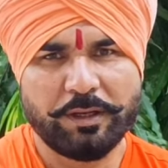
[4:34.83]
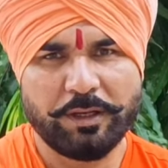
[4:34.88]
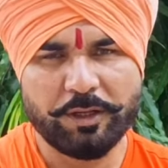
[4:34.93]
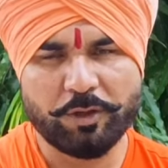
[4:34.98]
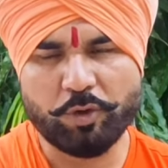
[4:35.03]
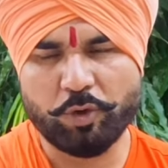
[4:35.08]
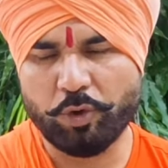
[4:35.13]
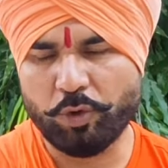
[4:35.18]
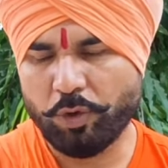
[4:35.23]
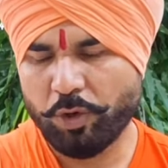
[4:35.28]

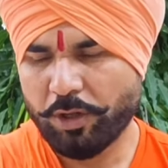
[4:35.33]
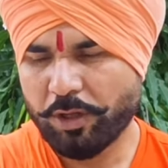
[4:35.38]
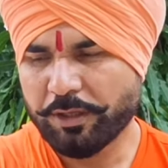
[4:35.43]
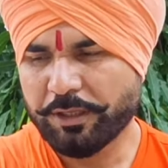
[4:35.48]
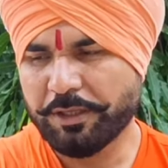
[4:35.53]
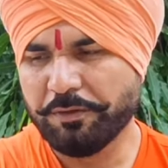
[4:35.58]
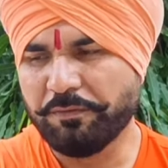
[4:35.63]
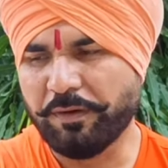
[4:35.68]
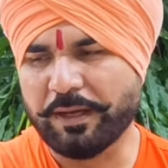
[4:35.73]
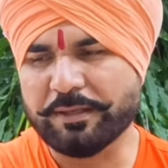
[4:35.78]
लिखो
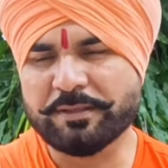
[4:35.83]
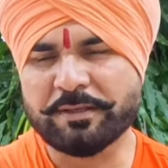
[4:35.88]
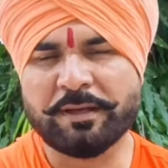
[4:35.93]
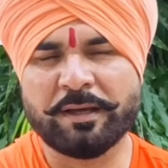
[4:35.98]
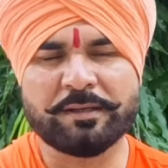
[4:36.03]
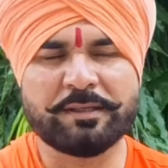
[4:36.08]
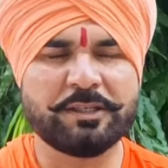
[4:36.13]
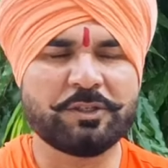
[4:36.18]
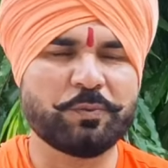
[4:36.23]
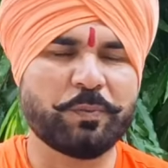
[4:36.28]
कि
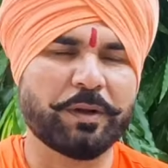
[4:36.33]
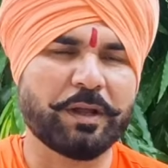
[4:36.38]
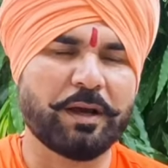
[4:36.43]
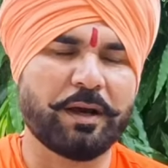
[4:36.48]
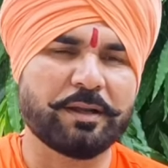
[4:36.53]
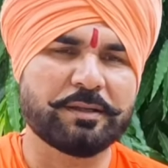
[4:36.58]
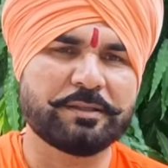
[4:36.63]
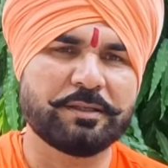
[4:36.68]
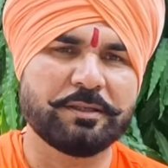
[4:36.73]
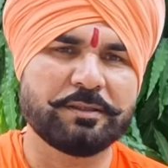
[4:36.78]
वासना किस
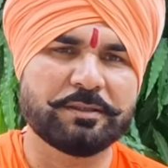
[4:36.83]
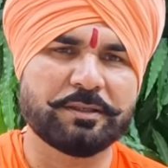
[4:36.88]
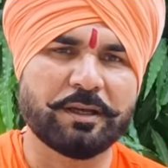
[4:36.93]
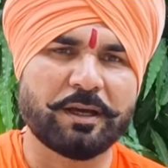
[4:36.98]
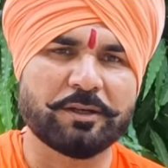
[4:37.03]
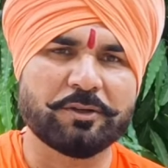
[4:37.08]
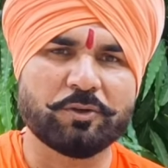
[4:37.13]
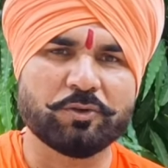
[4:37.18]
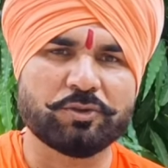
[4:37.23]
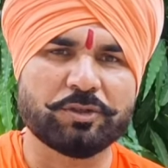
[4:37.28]
प्रकार से
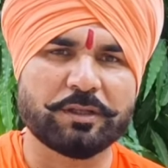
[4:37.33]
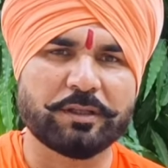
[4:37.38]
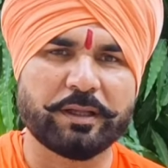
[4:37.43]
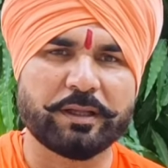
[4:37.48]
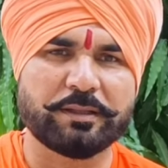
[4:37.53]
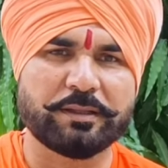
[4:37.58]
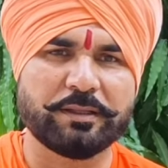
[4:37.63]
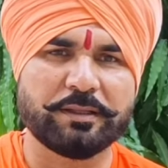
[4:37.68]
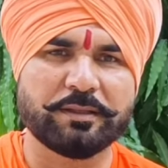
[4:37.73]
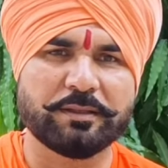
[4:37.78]
इंसान को
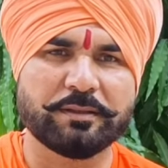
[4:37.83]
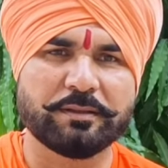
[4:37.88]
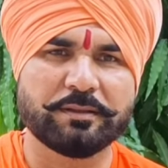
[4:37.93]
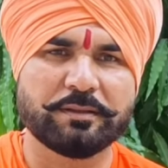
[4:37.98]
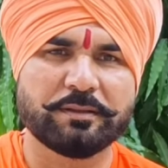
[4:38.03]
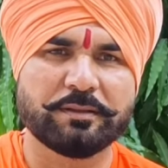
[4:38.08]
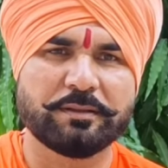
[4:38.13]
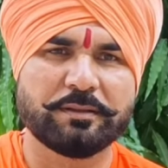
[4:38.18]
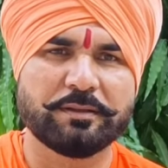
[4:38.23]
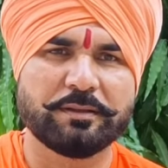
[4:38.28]
सताती है
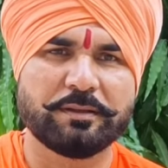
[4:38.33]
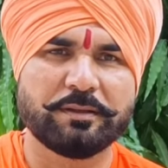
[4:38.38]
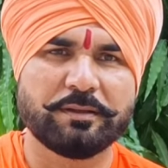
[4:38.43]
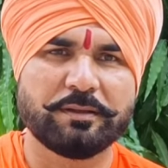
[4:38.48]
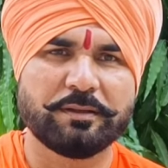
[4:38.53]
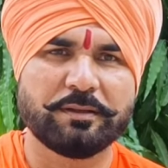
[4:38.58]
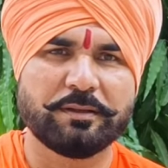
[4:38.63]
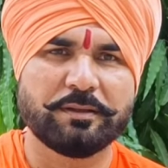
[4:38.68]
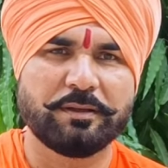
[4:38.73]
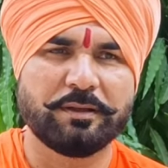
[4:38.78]

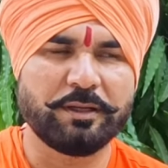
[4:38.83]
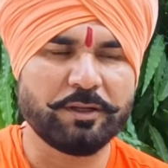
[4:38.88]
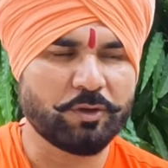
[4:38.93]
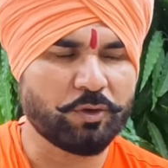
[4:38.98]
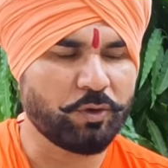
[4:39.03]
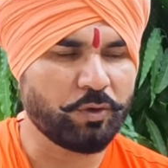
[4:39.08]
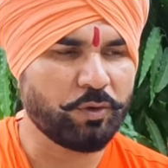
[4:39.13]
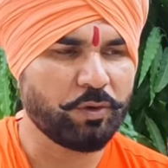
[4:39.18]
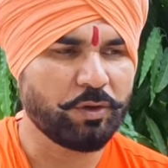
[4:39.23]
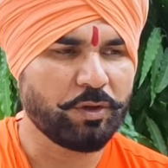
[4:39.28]

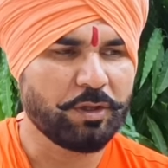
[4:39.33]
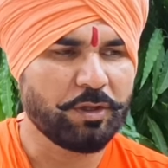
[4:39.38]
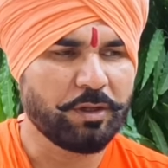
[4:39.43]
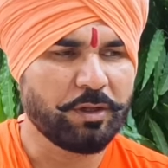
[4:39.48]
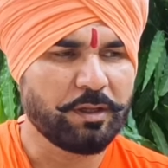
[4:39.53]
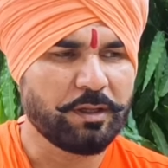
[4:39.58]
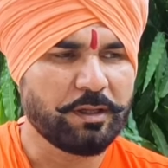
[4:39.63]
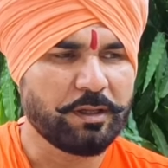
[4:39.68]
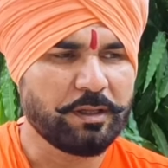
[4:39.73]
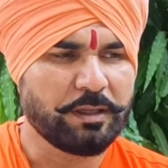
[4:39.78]
लिखो
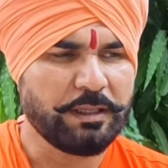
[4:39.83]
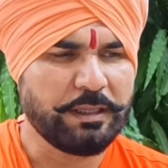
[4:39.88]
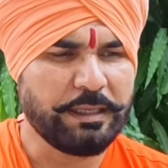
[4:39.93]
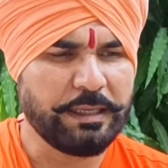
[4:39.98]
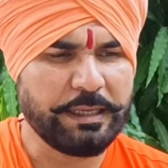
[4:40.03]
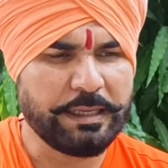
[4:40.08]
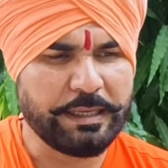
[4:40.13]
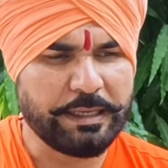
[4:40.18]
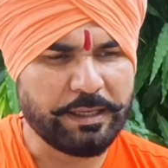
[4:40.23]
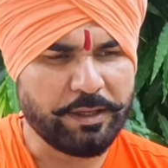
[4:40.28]

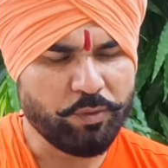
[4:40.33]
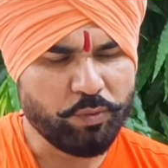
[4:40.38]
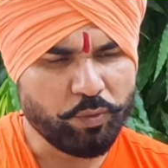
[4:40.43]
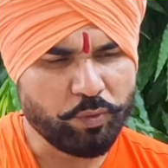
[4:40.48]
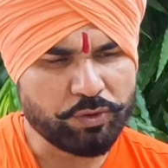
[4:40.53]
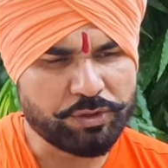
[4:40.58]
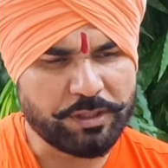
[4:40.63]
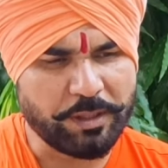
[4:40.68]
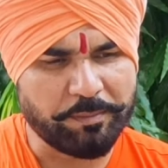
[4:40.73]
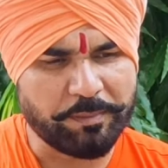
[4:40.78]
कि
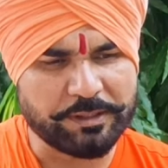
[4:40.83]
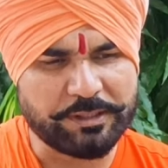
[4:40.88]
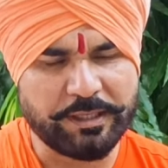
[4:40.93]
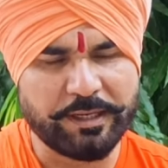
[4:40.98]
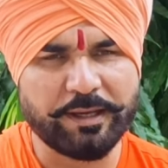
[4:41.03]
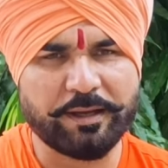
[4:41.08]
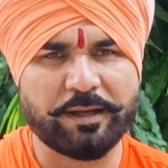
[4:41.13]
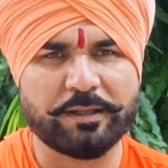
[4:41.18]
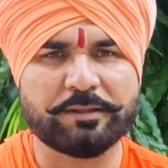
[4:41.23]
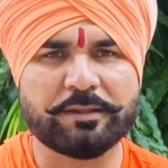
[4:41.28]
उनसे
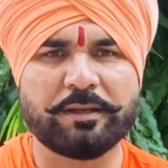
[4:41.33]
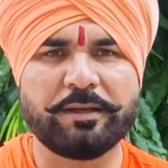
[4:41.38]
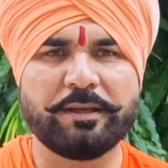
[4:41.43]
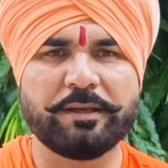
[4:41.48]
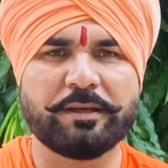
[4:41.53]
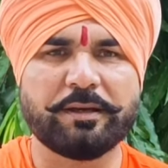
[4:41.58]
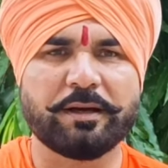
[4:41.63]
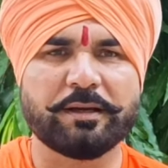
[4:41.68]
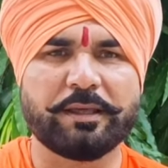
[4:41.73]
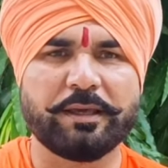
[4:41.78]
बचने का
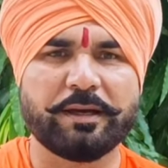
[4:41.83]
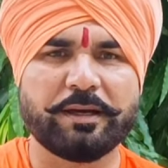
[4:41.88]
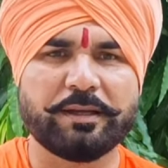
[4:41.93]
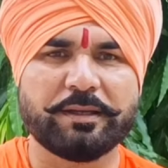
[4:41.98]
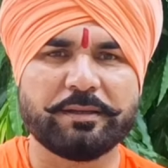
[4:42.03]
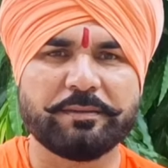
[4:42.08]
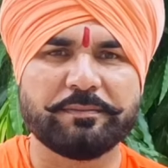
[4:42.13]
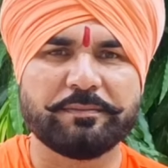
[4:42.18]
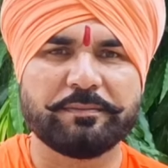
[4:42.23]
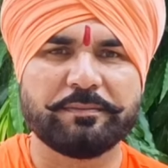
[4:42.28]
तरीका क्या
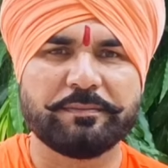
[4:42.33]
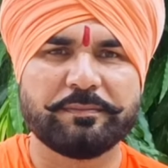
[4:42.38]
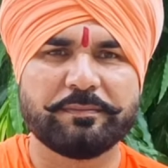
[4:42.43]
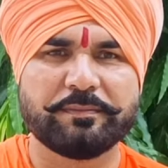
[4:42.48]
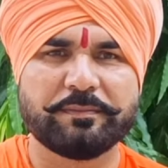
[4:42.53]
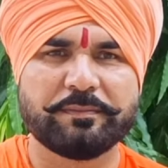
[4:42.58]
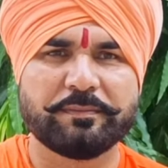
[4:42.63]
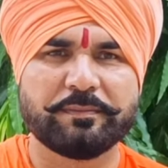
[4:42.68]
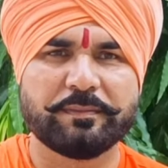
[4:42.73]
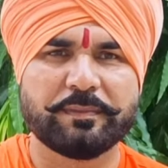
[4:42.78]
है
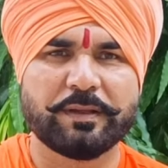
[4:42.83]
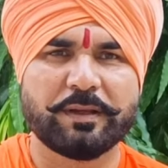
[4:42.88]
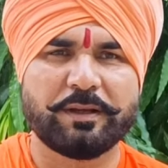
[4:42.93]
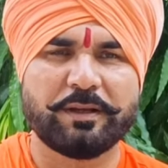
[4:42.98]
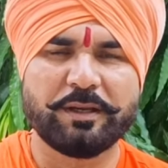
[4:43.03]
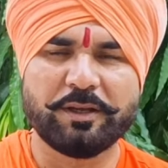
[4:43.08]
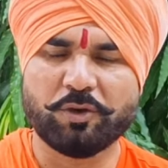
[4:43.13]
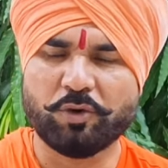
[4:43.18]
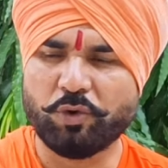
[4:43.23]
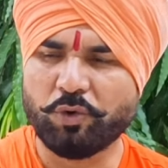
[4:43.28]

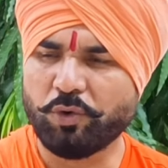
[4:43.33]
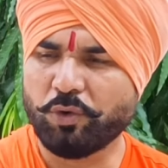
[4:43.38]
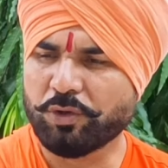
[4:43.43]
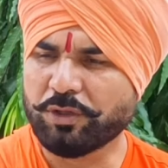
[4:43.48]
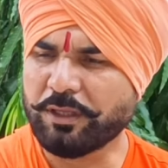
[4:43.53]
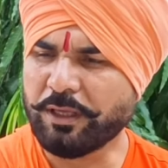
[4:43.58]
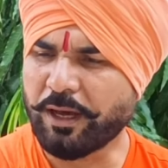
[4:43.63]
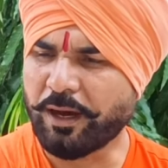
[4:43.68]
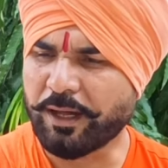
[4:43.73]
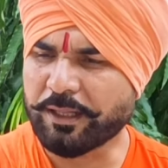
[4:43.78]
लिखो
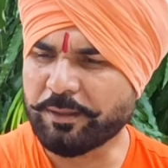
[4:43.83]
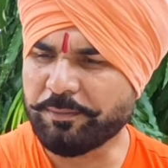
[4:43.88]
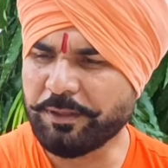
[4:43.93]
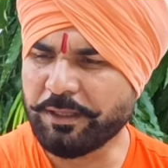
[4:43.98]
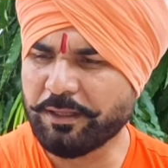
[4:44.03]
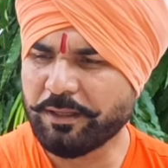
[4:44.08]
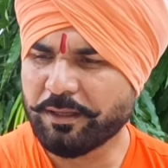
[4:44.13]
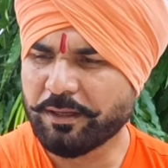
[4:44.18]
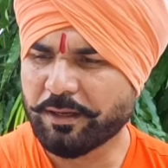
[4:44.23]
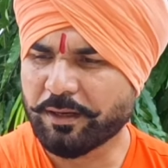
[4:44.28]
कि
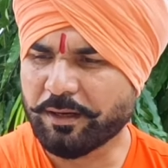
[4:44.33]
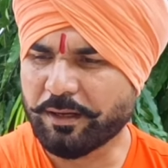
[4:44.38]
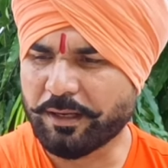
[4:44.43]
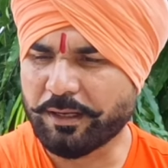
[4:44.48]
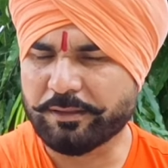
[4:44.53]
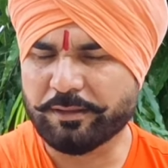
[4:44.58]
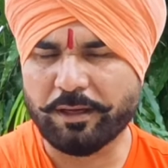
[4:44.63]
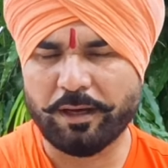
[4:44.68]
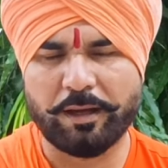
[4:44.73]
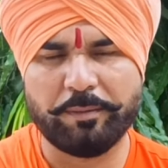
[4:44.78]
आदमी
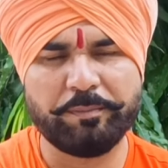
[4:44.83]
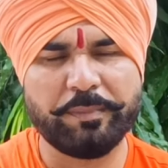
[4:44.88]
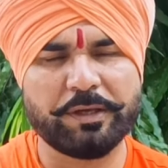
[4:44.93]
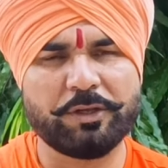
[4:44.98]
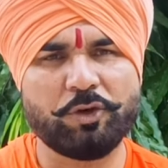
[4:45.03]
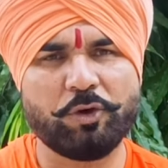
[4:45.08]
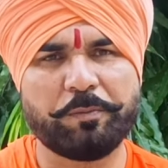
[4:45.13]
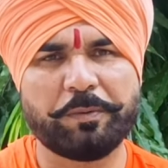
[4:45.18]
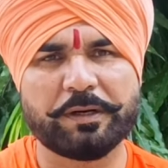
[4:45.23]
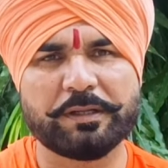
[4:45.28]
गलत काम में
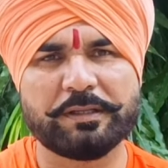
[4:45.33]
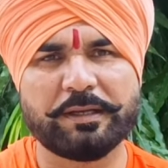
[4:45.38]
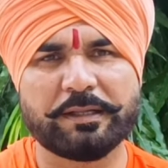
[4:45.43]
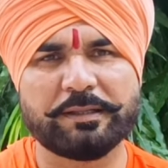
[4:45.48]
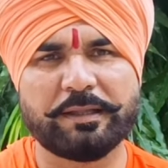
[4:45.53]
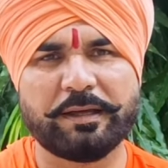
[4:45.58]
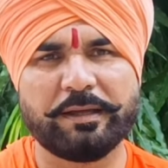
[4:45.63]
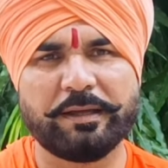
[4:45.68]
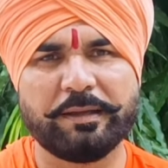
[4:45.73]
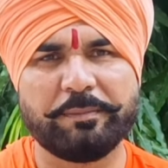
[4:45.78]
क्यों पड़
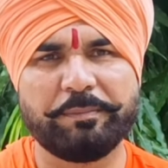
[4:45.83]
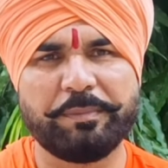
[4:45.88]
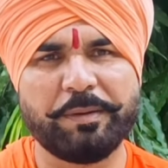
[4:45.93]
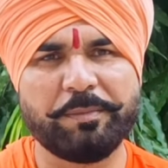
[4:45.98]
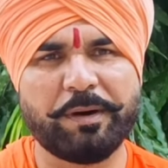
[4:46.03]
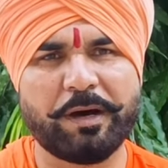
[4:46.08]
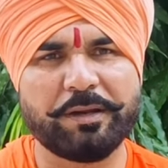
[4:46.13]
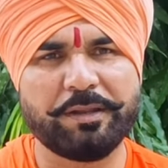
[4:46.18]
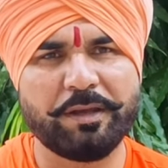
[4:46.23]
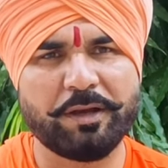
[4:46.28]
जाता है
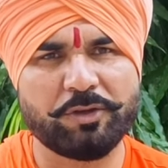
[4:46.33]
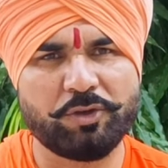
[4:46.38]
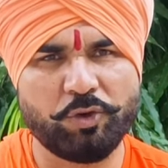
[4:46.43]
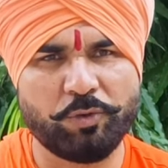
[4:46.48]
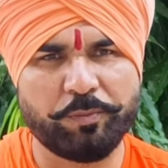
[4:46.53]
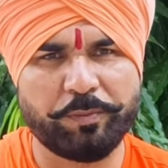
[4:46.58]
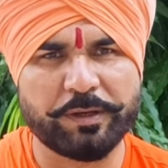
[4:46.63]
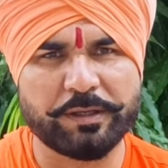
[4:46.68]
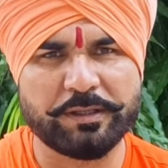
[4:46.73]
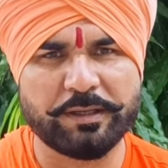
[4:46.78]
बीमारियां
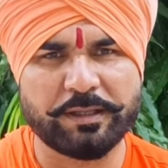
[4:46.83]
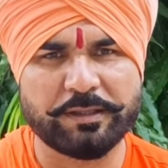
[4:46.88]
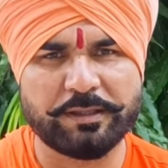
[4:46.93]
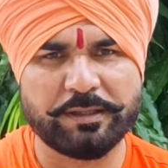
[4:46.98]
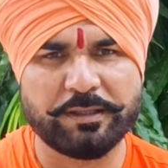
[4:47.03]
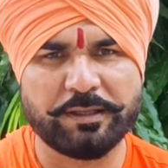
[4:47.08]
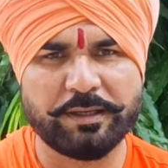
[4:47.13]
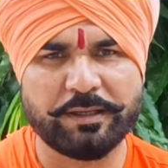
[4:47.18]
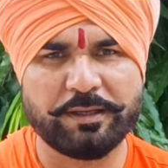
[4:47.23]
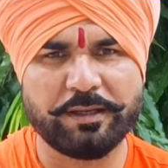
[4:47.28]
क्यों पड़
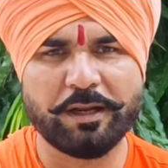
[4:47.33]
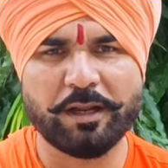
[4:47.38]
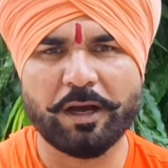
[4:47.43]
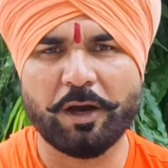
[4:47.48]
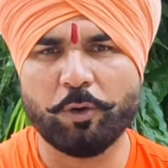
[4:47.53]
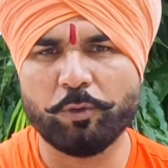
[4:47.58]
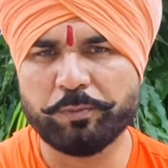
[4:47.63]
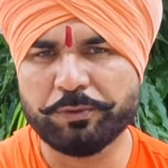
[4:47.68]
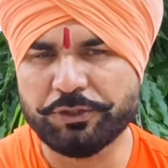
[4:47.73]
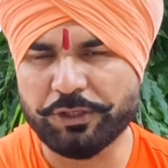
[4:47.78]
जाती हैं
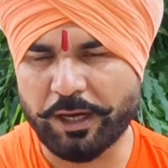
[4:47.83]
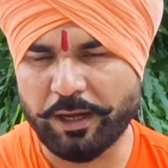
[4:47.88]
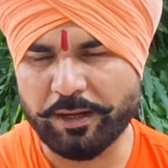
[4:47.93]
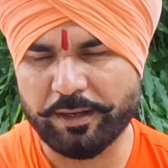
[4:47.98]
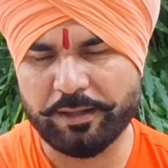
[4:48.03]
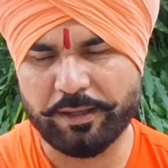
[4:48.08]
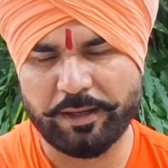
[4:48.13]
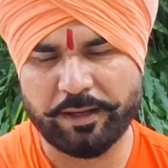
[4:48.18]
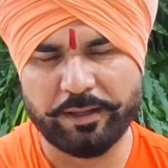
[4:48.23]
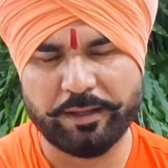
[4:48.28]
इनका उपचार
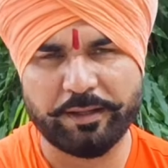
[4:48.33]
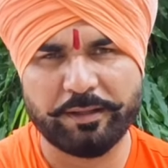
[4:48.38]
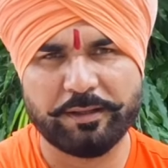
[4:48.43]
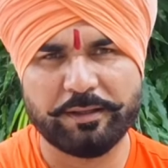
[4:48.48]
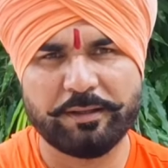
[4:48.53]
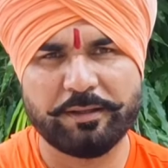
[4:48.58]
क्या है